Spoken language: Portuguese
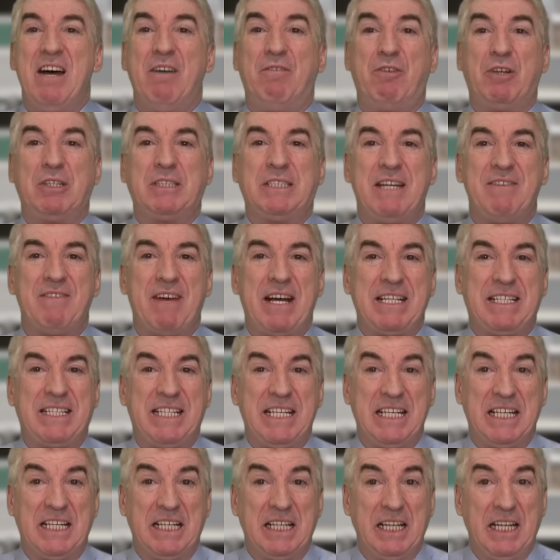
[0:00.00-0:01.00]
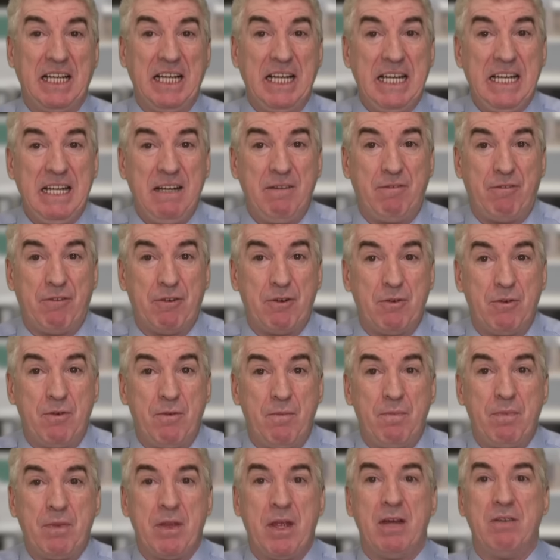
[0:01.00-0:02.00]
você vai ter
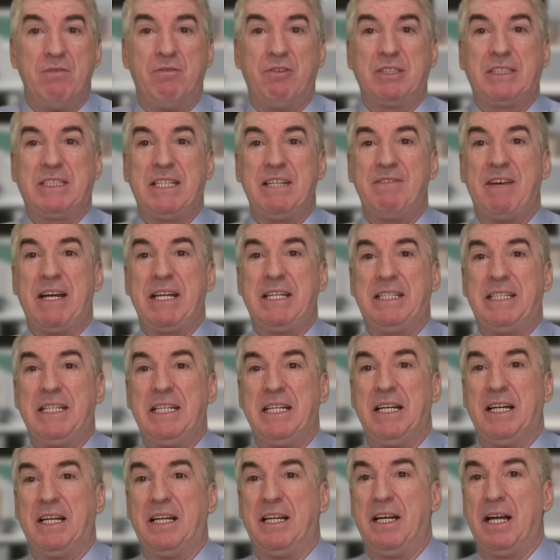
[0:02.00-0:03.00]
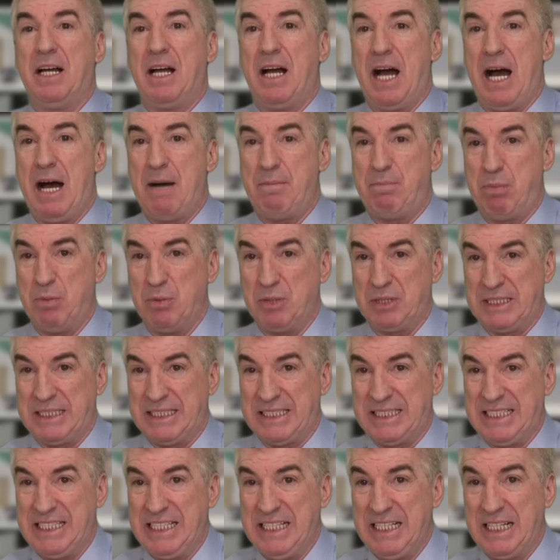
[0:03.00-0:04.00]
livro, você vai ter
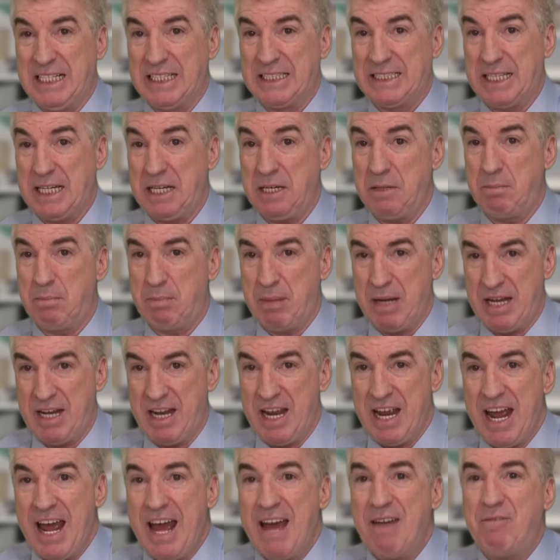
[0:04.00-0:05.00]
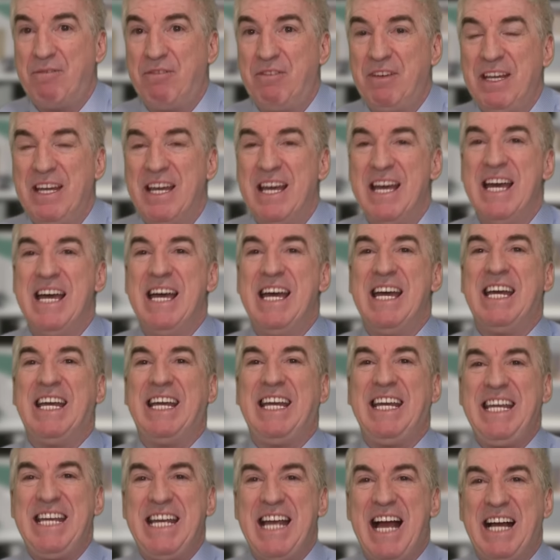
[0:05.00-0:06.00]
apostilas em PDF
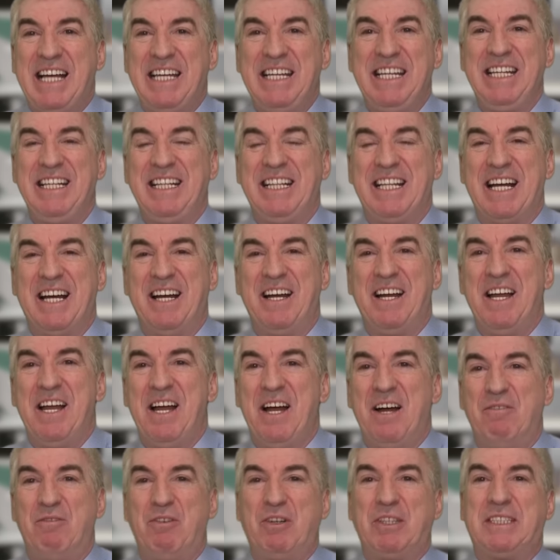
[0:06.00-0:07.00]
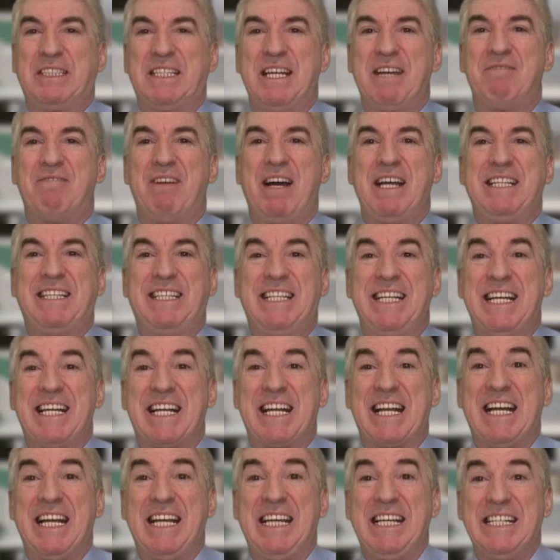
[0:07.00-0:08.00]
e ainda você vai
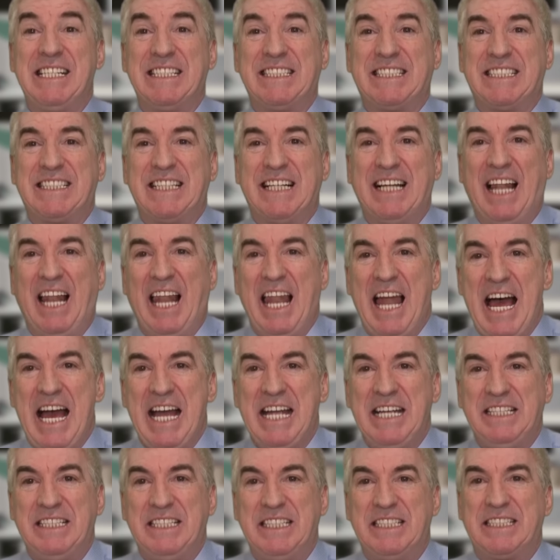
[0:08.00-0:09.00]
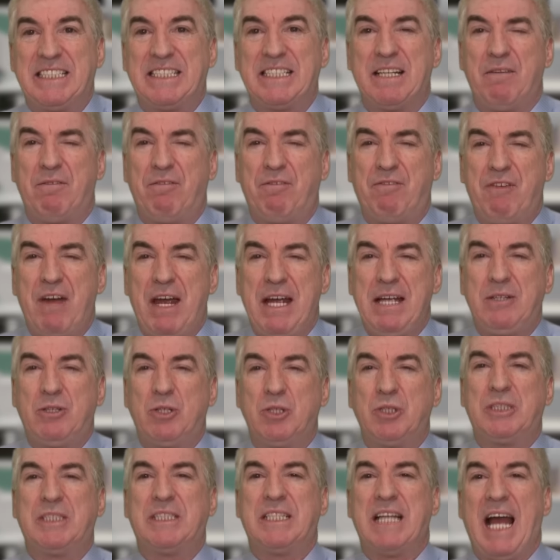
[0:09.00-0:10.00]
ter slides
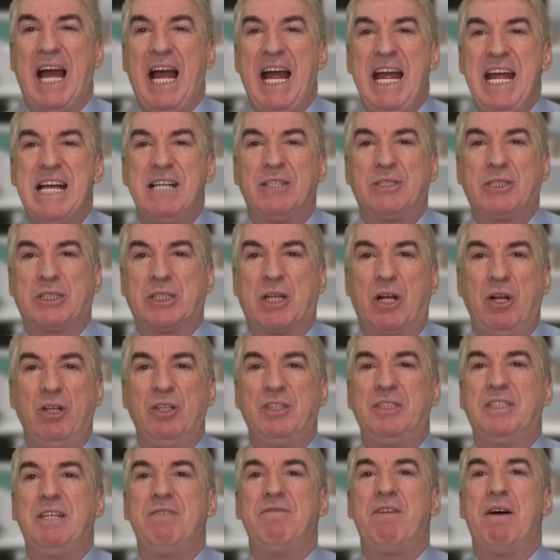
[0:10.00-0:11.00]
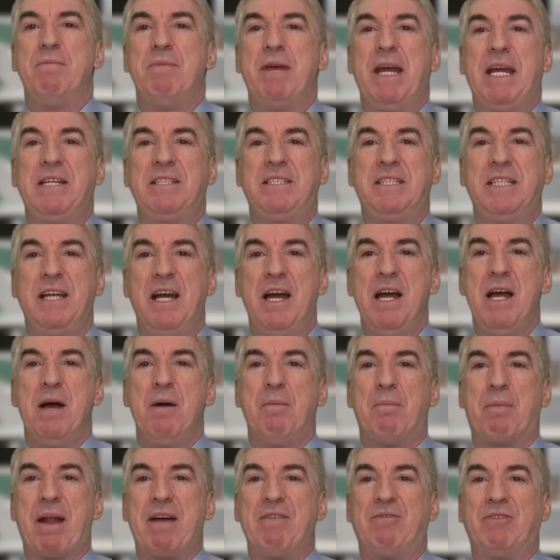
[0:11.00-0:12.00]
feitos exclusivamente
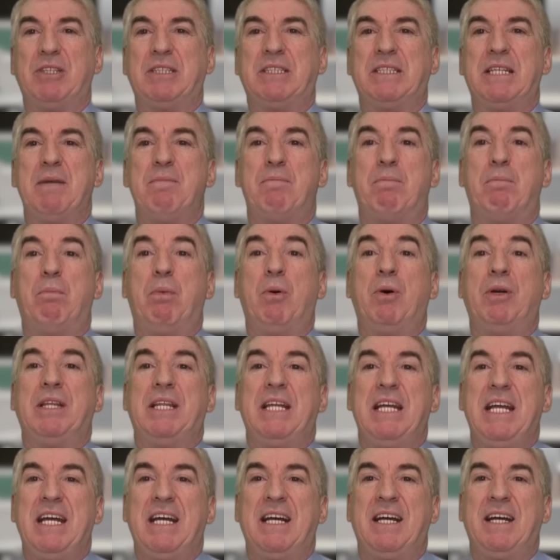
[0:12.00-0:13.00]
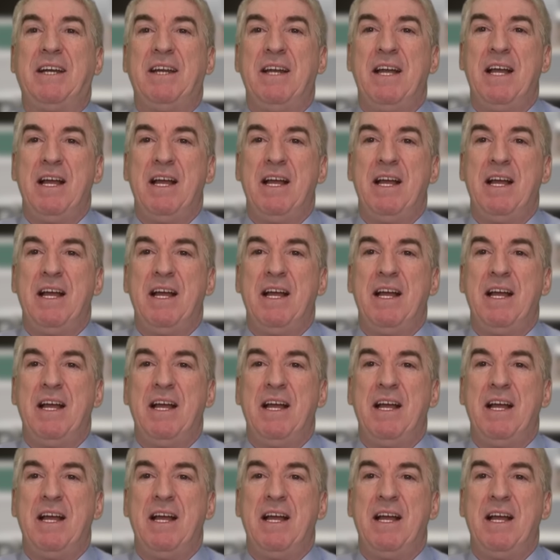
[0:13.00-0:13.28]
para você poder